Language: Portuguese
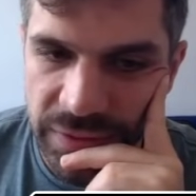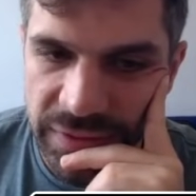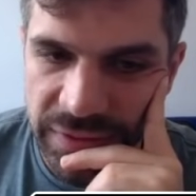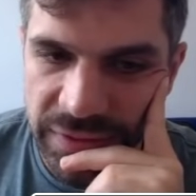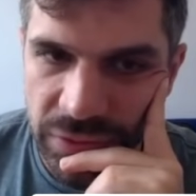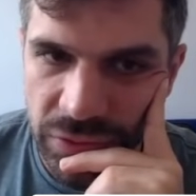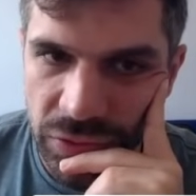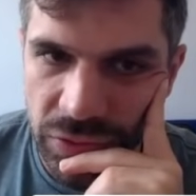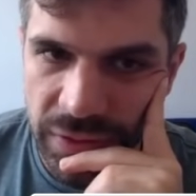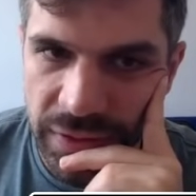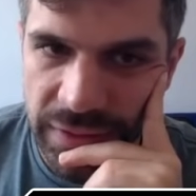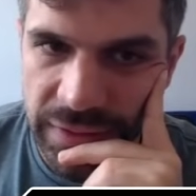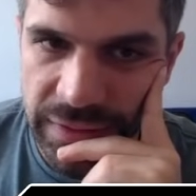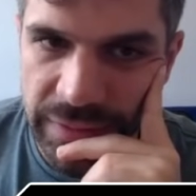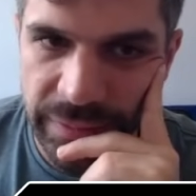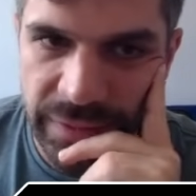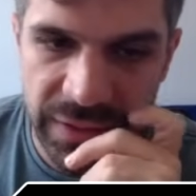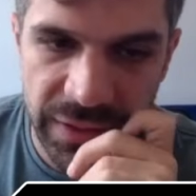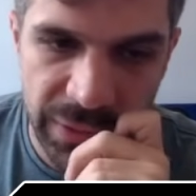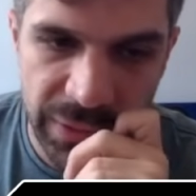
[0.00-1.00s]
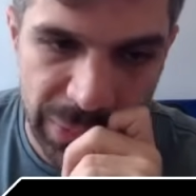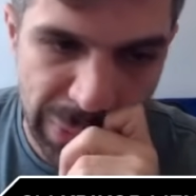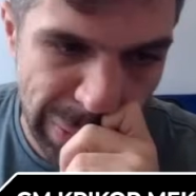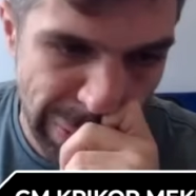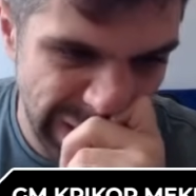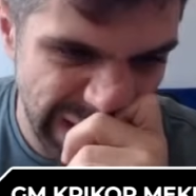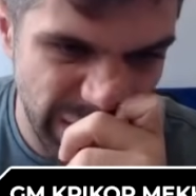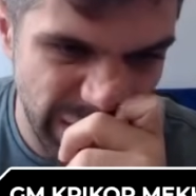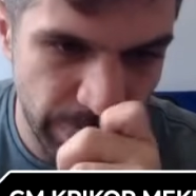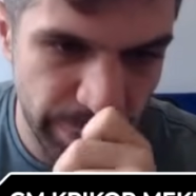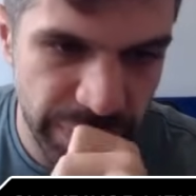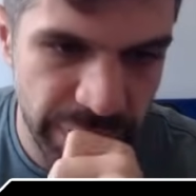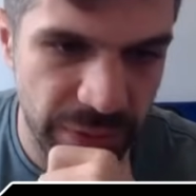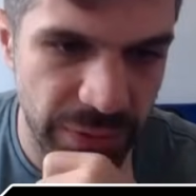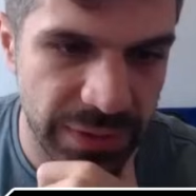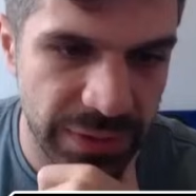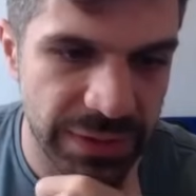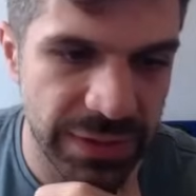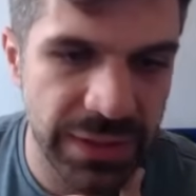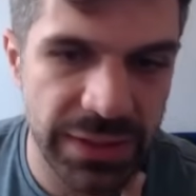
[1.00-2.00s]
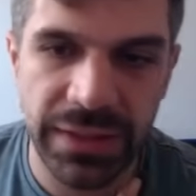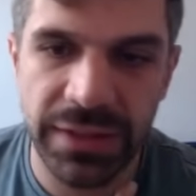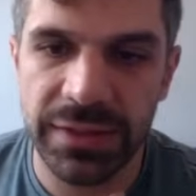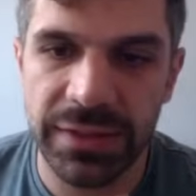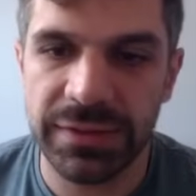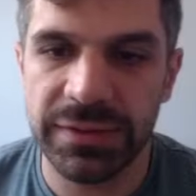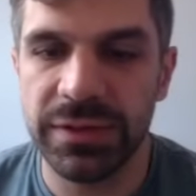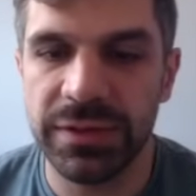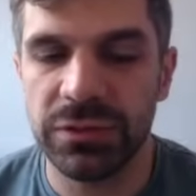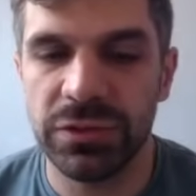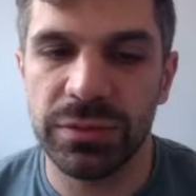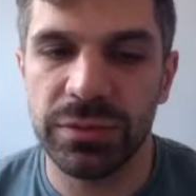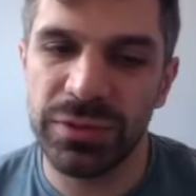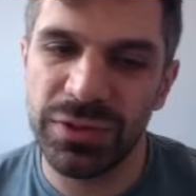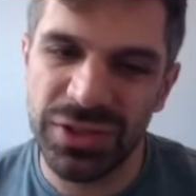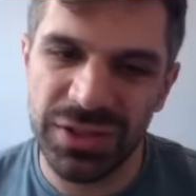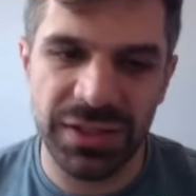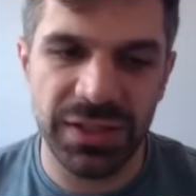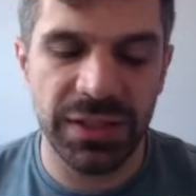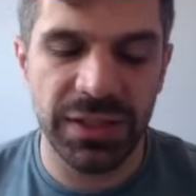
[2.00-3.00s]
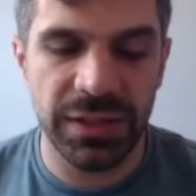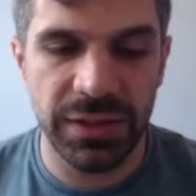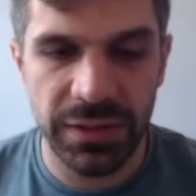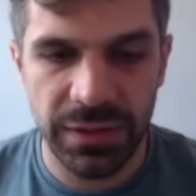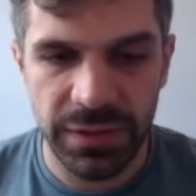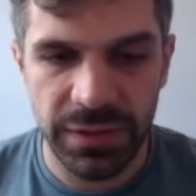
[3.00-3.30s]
E se eu trocar a dama em D1, aí eu perco o ataque em E5. Tomou de D.